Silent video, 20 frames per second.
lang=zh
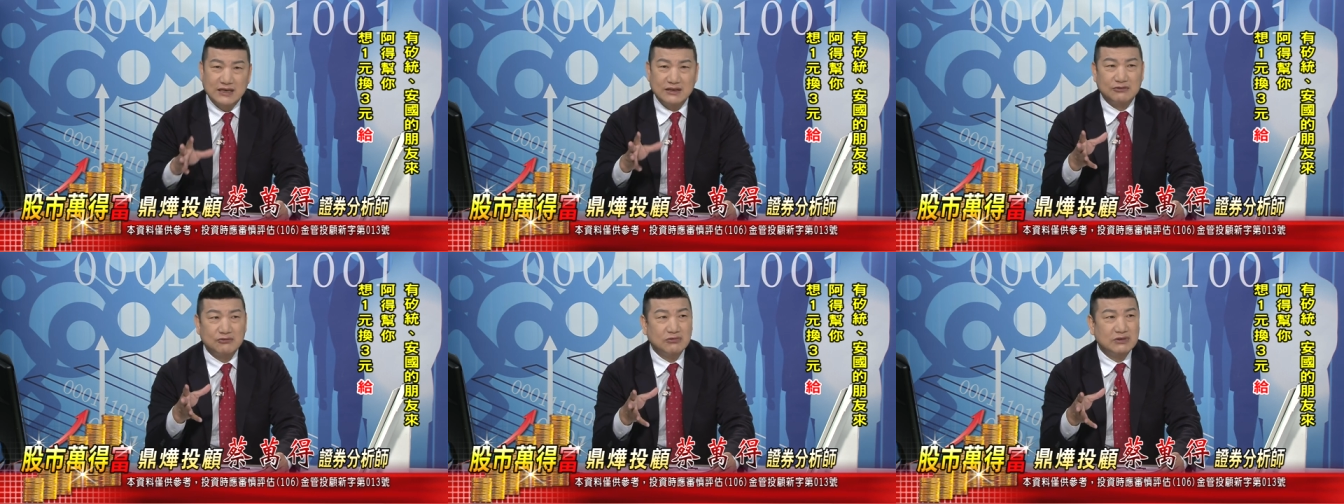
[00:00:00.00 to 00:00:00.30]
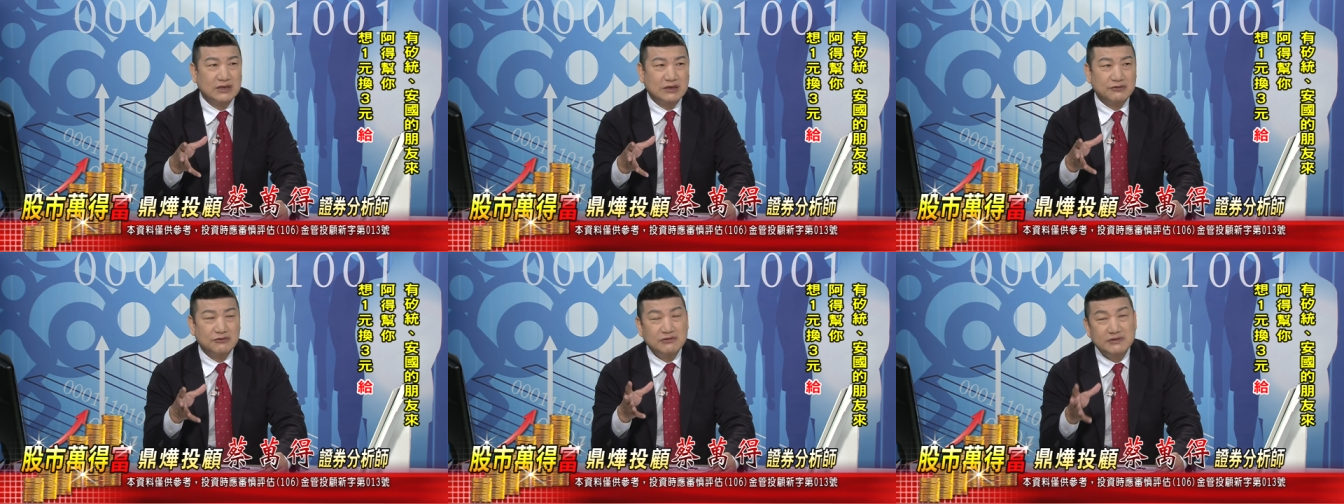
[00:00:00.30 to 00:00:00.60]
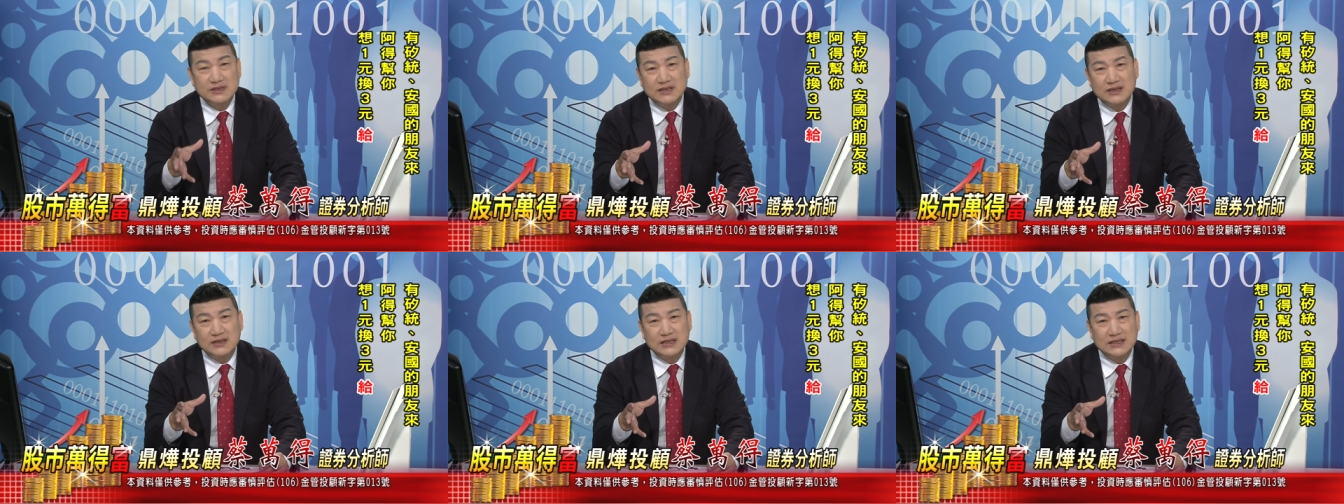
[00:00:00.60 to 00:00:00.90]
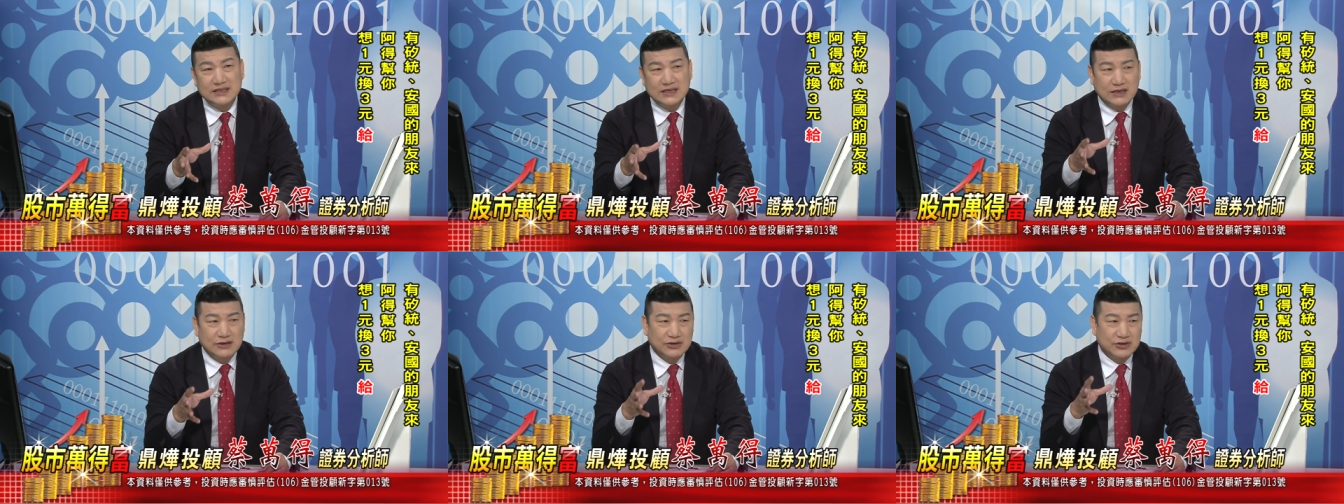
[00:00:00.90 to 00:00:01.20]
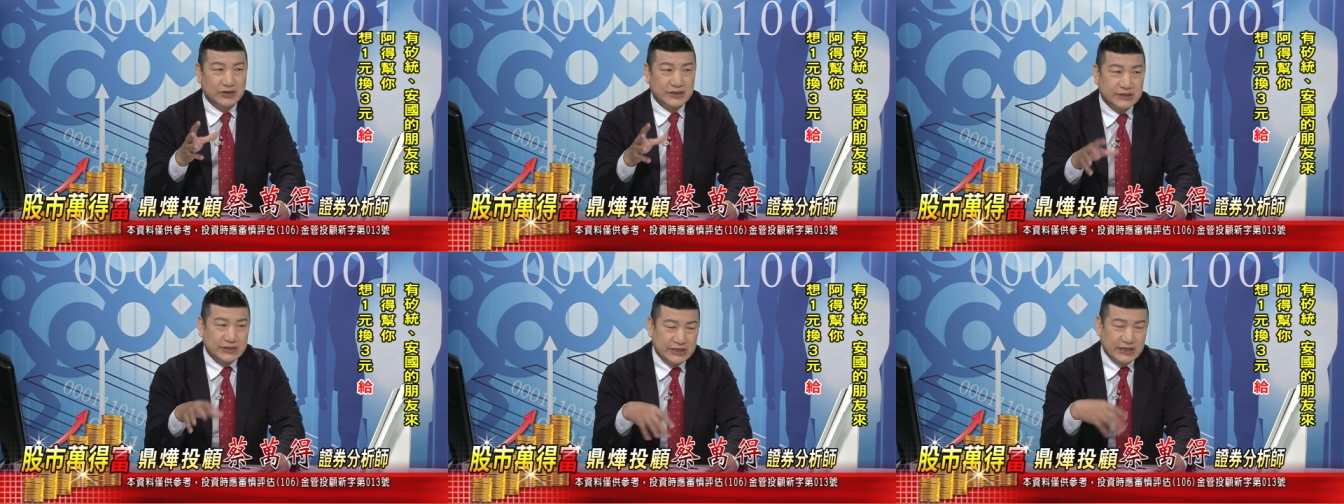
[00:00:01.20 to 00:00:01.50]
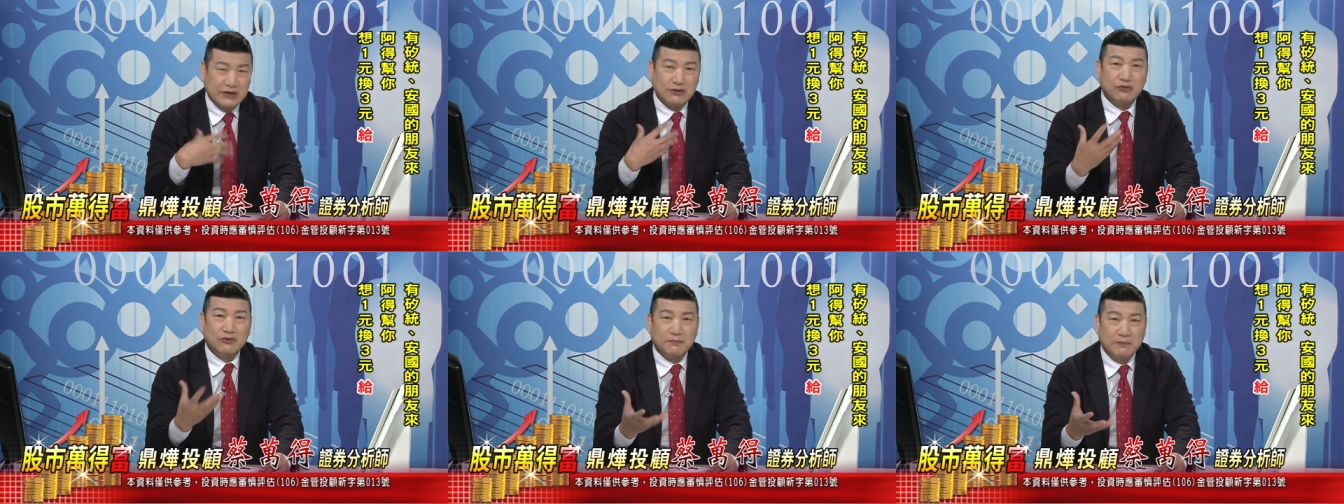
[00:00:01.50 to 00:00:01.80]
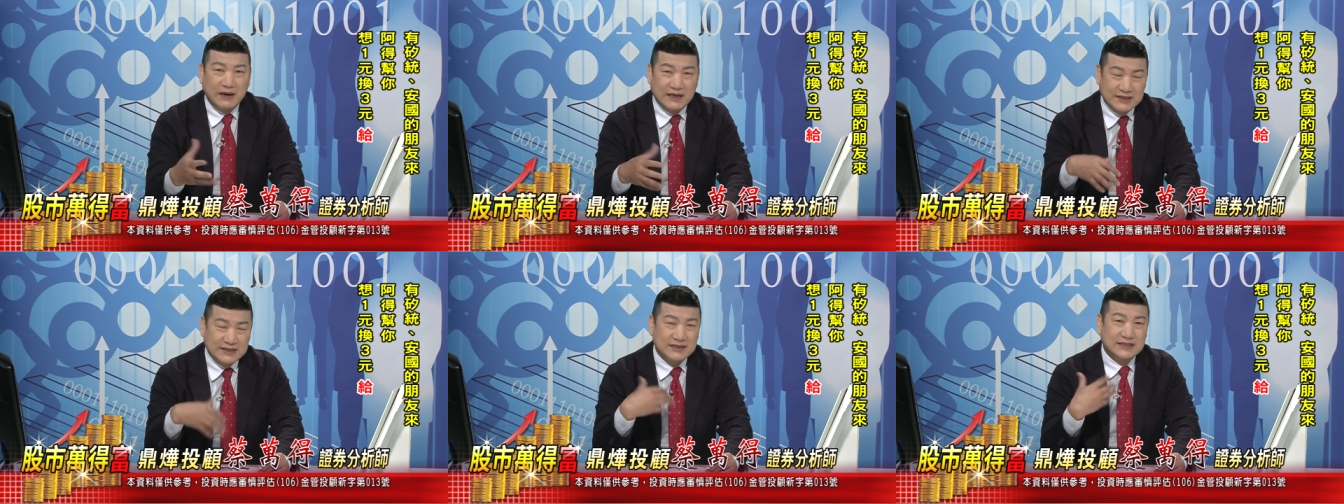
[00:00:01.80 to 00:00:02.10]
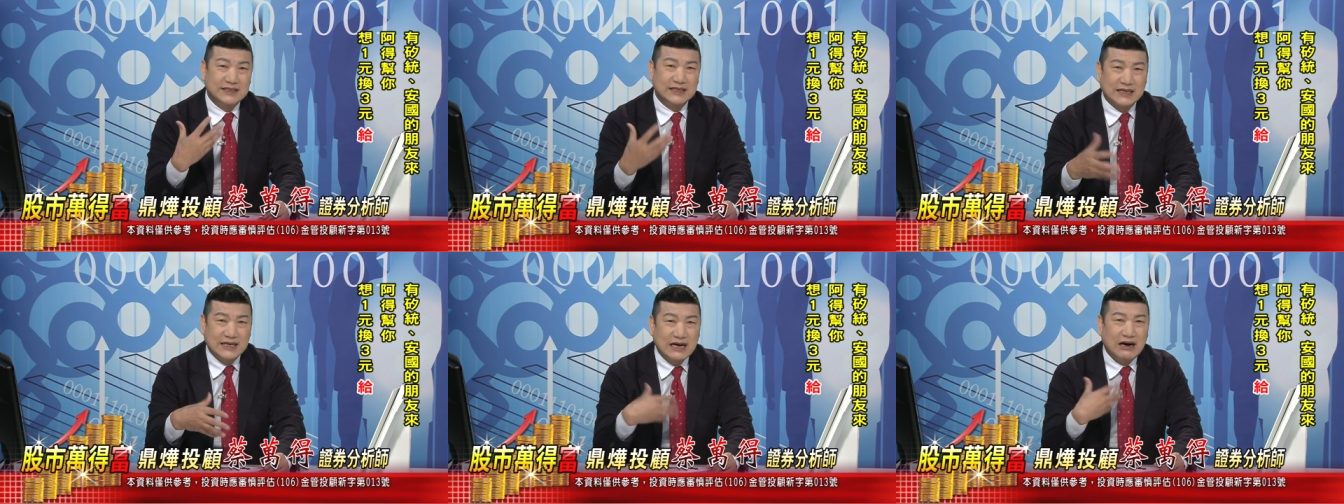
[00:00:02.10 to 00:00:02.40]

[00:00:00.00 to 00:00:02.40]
很多人预设立场是结果把自己